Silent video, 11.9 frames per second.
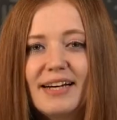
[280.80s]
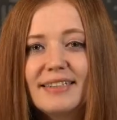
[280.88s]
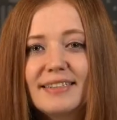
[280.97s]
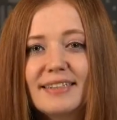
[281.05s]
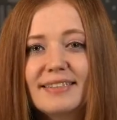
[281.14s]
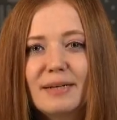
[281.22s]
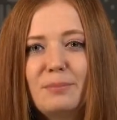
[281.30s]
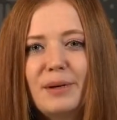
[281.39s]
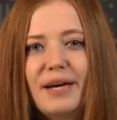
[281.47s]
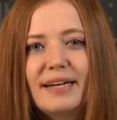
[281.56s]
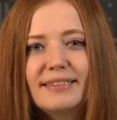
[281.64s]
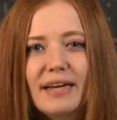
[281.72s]
Ist das Sample
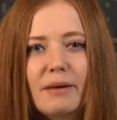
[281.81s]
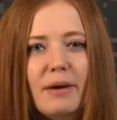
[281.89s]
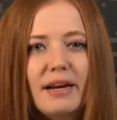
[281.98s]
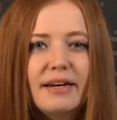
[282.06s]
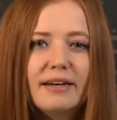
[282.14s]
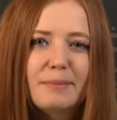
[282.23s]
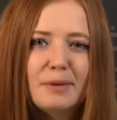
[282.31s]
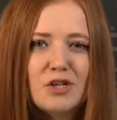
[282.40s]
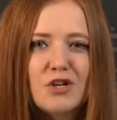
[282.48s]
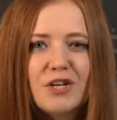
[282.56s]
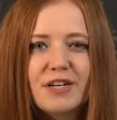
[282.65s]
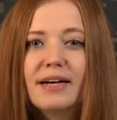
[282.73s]
erst einmal in der
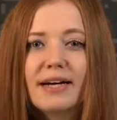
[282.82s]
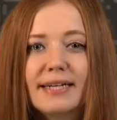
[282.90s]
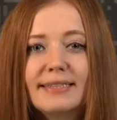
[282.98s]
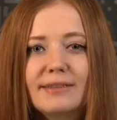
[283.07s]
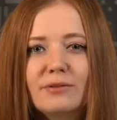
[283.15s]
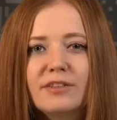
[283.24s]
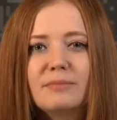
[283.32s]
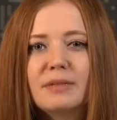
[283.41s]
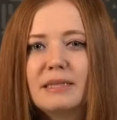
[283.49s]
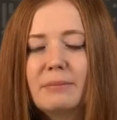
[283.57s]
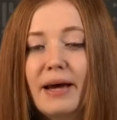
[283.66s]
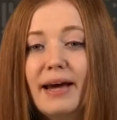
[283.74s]
Maschine, kannst du es mit
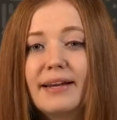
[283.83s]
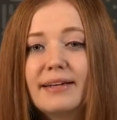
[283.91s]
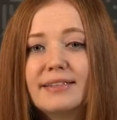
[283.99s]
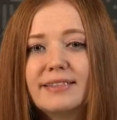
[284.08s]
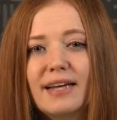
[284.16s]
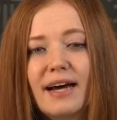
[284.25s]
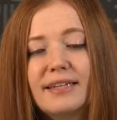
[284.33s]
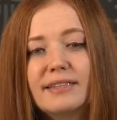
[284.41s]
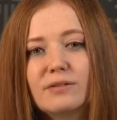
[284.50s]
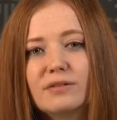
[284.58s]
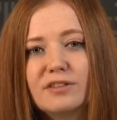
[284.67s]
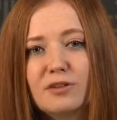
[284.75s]
dem Edit, Slice
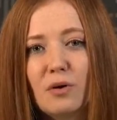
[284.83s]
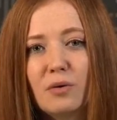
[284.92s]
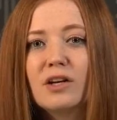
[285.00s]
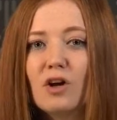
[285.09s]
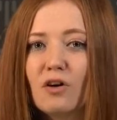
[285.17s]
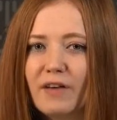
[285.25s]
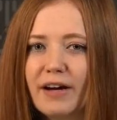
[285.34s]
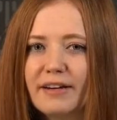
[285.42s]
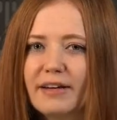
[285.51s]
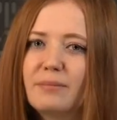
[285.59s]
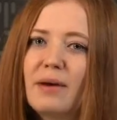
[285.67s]
und Zone noch weiterhin